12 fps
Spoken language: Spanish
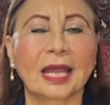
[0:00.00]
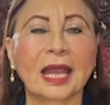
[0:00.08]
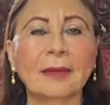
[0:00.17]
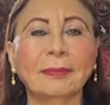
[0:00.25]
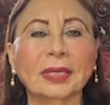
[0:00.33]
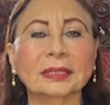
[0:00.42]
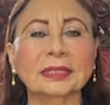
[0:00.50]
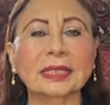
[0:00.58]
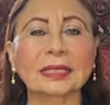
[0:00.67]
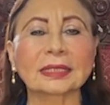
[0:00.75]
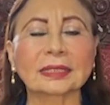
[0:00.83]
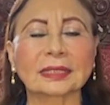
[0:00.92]
A
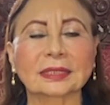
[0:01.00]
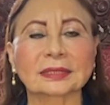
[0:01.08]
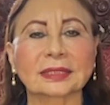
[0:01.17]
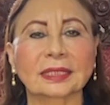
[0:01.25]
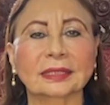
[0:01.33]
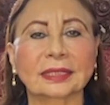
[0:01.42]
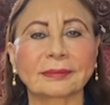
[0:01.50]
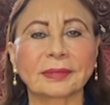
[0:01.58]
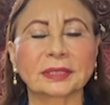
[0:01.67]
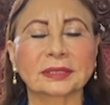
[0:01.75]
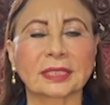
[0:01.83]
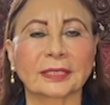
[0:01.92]
partir del tercer
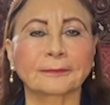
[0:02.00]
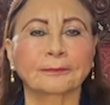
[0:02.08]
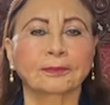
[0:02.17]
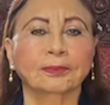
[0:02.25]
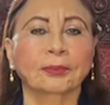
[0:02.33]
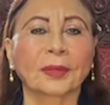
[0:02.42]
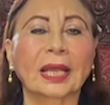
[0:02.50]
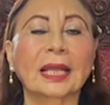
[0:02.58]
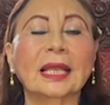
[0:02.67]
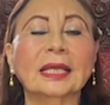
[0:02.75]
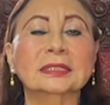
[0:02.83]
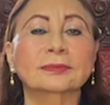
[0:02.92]
trimestre,
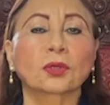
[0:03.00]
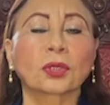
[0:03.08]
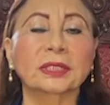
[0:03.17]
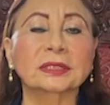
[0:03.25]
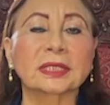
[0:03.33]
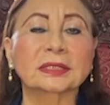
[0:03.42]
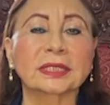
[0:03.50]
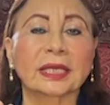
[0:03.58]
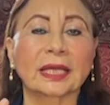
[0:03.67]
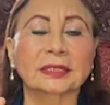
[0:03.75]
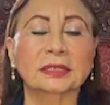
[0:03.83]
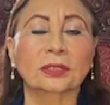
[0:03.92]
las molestias se
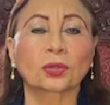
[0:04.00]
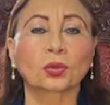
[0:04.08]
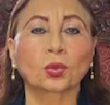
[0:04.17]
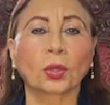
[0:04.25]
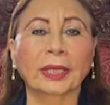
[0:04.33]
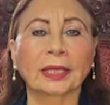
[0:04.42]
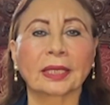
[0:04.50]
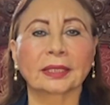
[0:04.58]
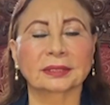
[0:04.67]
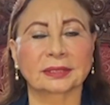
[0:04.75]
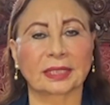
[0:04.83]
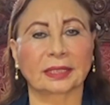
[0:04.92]
acentúan en la
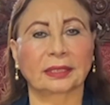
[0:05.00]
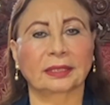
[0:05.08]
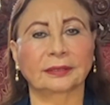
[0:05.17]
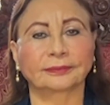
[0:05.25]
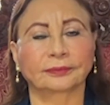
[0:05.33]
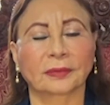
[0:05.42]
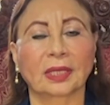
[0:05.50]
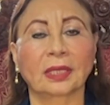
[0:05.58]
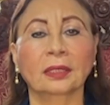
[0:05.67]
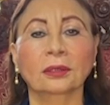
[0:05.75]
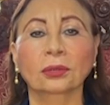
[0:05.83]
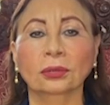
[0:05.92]
gestante
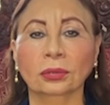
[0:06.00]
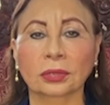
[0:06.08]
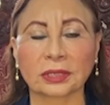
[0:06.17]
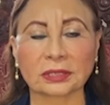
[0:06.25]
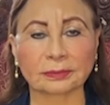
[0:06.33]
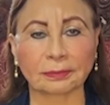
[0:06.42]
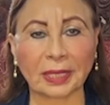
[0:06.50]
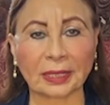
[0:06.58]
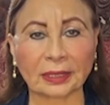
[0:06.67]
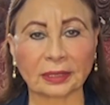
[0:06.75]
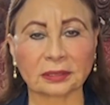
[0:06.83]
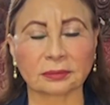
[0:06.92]
el dolor de
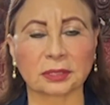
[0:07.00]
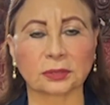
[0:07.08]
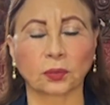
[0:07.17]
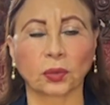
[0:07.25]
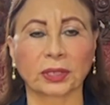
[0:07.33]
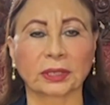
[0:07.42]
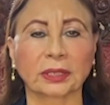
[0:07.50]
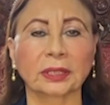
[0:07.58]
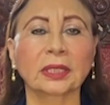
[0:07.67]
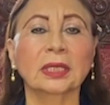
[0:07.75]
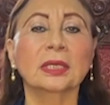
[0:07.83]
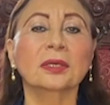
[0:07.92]
espalda es más fuerte,
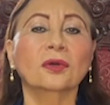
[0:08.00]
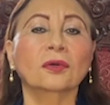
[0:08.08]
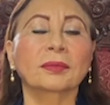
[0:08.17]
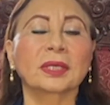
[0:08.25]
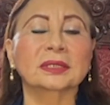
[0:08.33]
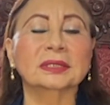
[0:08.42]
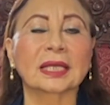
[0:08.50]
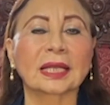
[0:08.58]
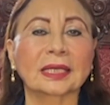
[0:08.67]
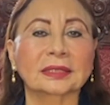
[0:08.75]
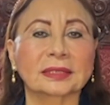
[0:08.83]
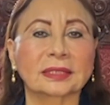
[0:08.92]
comienza
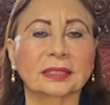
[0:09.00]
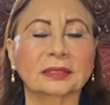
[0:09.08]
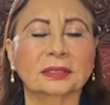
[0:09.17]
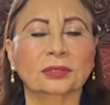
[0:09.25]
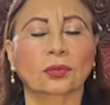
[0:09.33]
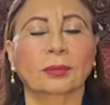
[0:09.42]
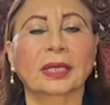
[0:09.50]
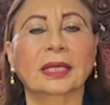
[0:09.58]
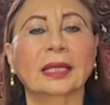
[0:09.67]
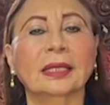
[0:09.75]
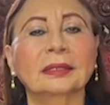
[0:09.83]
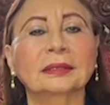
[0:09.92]
la acidez
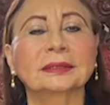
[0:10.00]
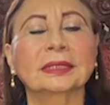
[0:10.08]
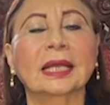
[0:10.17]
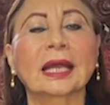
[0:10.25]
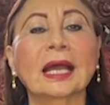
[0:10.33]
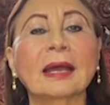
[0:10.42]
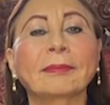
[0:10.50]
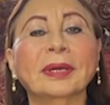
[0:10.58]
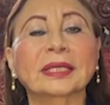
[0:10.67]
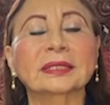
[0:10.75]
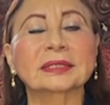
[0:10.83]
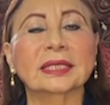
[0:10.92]
estomacal,
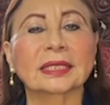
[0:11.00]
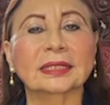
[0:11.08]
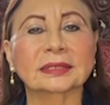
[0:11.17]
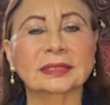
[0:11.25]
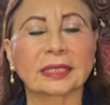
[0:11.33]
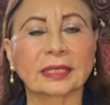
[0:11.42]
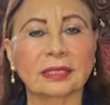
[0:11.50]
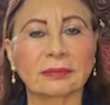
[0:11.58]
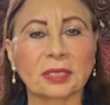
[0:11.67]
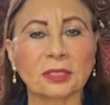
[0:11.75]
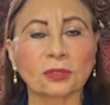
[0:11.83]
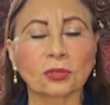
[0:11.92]
aparece el
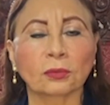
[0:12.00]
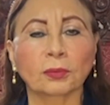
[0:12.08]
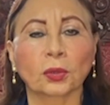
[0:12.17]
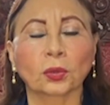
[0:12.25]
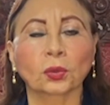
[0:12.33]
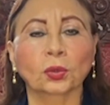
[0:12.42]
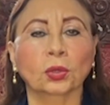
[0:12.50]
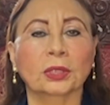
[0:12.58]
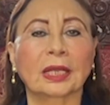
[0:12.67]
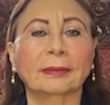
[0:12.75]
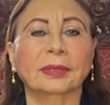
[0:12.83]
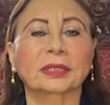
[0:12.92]
estreñimiento producto
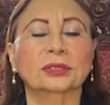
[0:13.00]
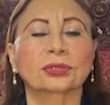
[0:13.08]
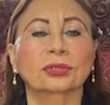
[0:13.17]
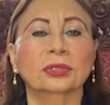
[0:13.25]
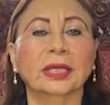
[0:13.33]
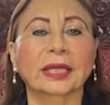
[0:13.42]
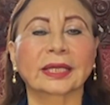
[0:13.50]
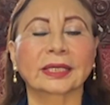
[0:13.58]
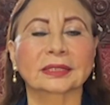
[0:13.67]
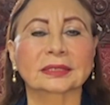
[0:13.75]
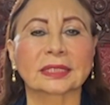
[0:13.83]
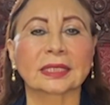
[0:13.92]
de la presión que
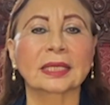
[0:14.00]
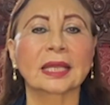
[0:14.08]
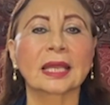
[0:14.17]
ejerce